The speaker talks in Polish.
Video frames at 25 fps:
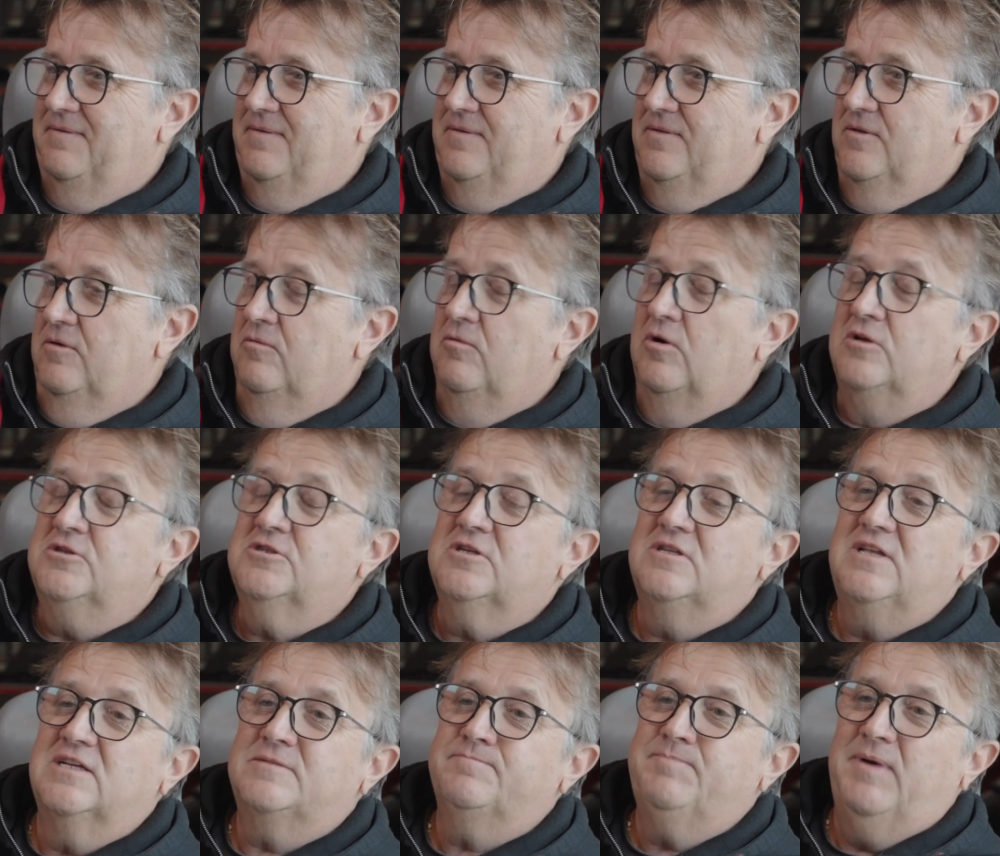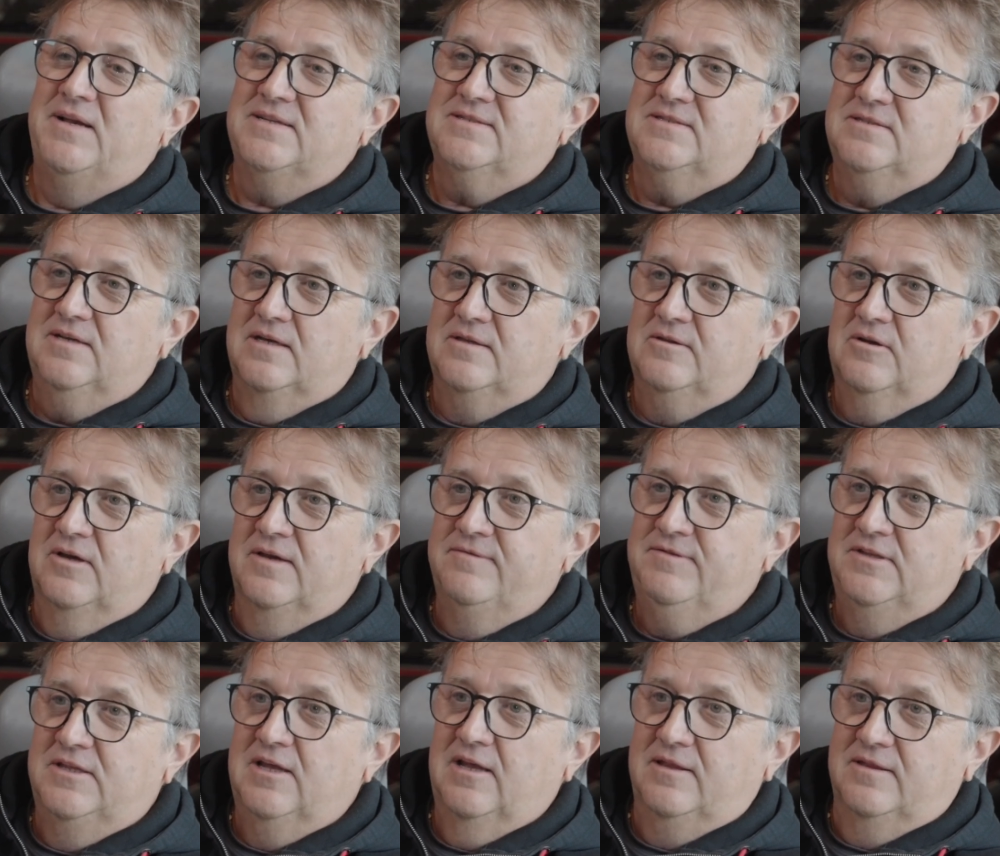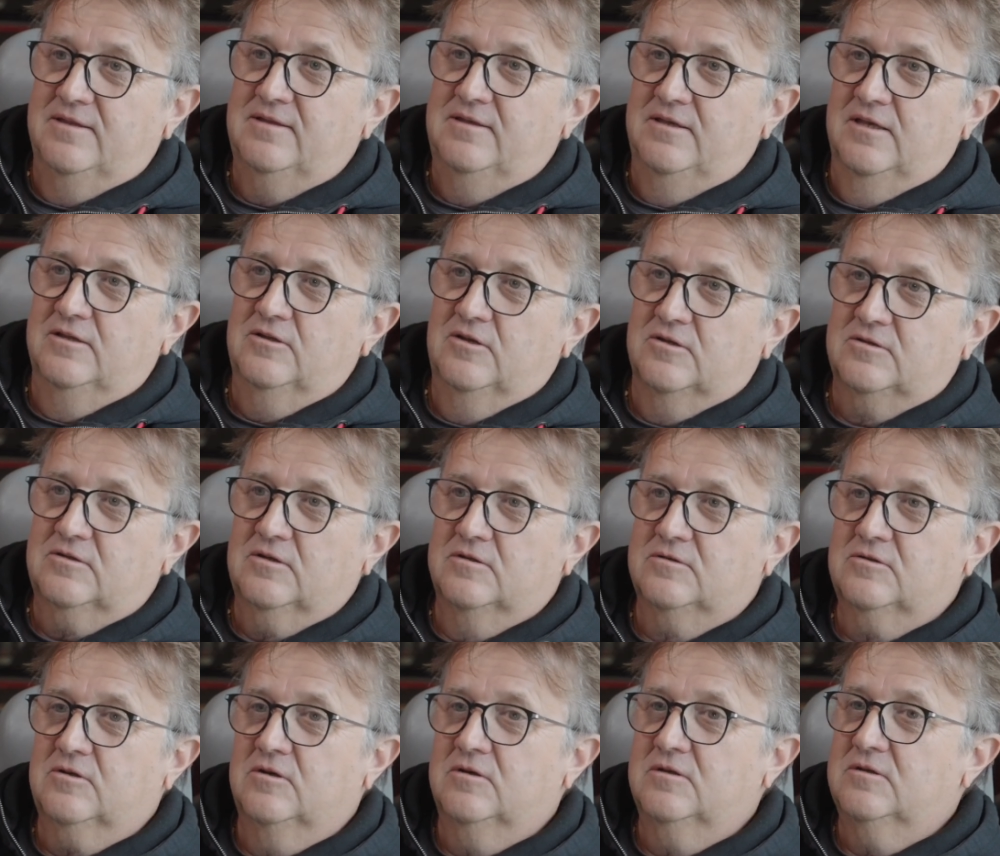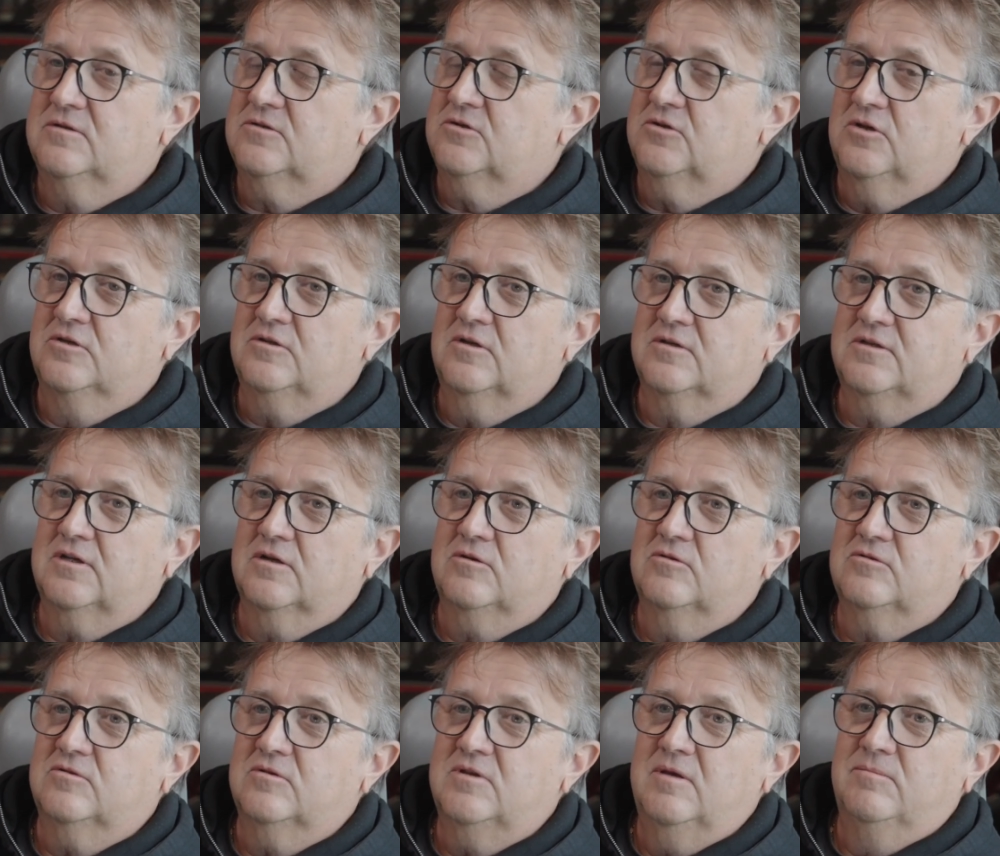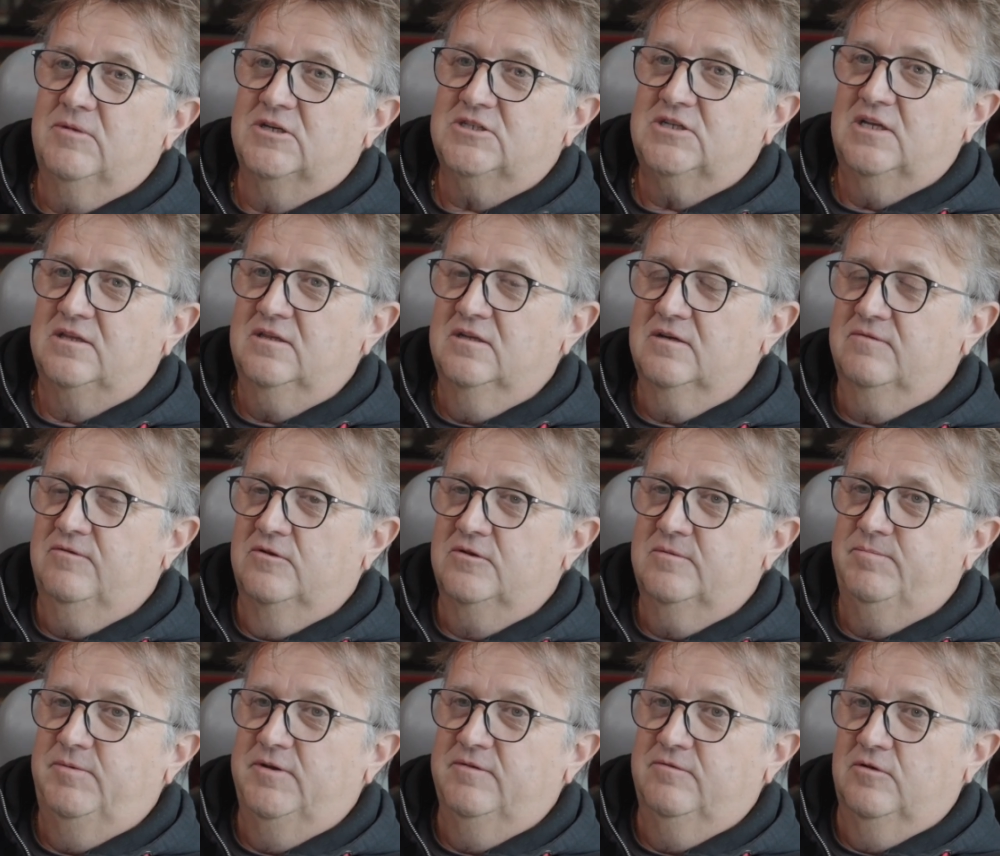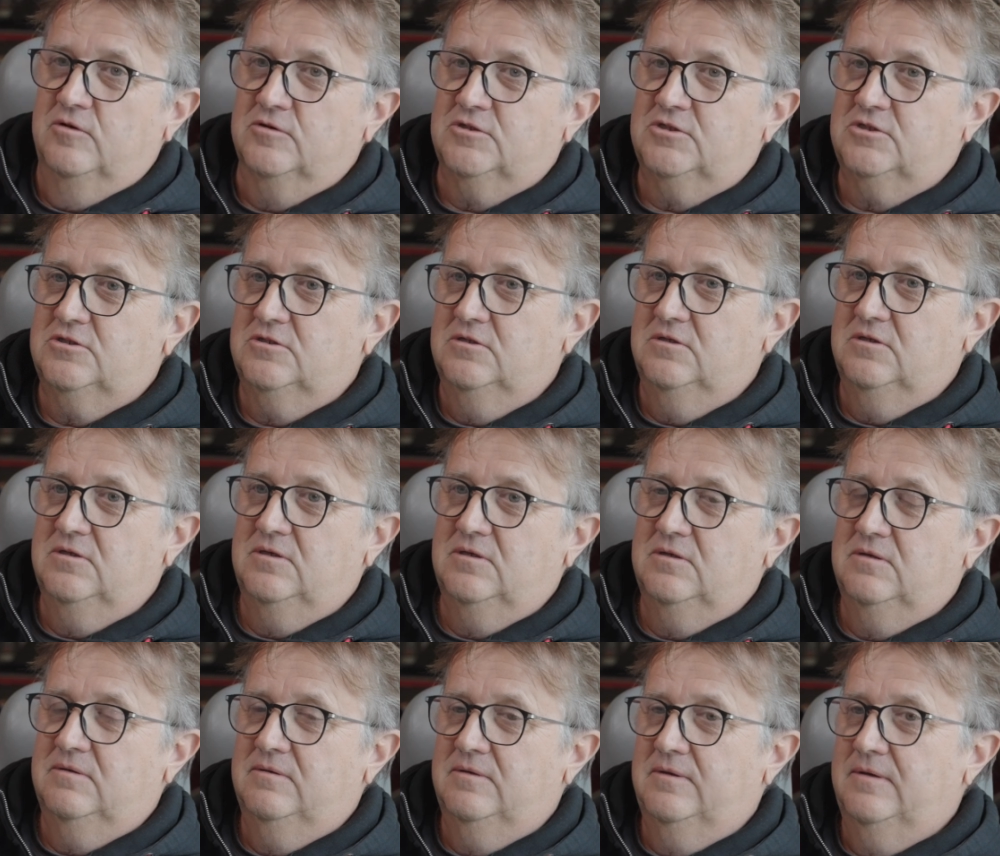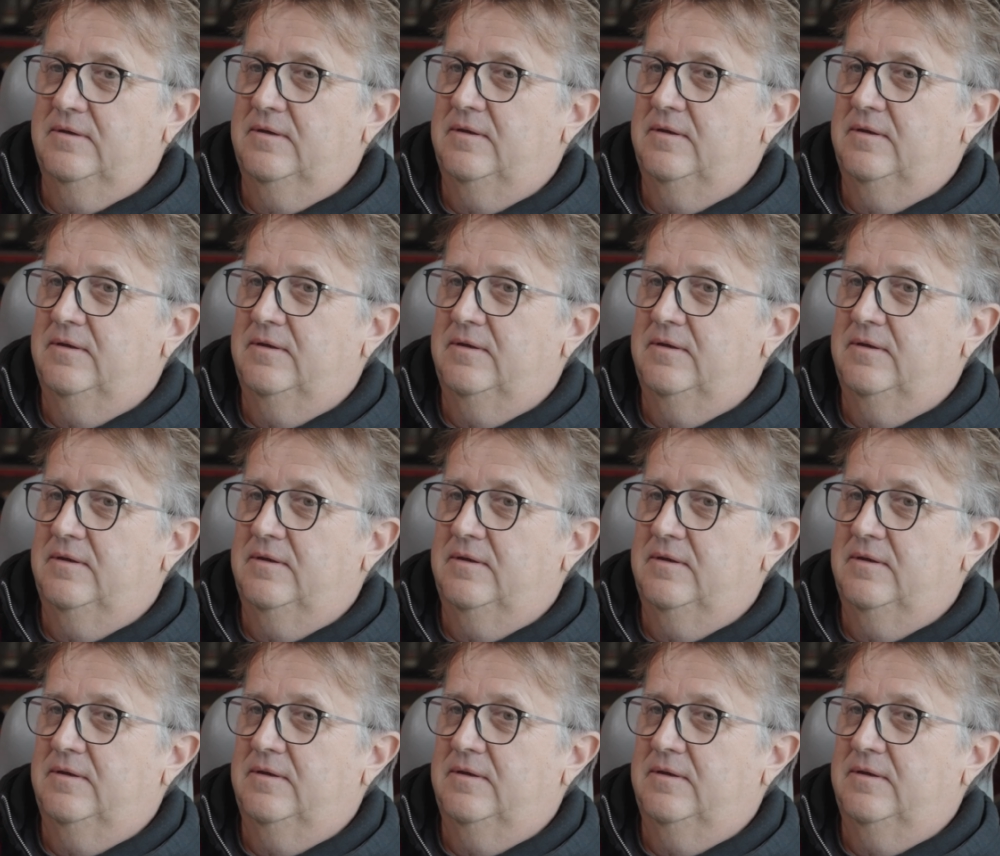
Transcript: no łączy nas pasja, no ewidentnie. No to, to, co do tego tu nie ma żadnych wątpliwości.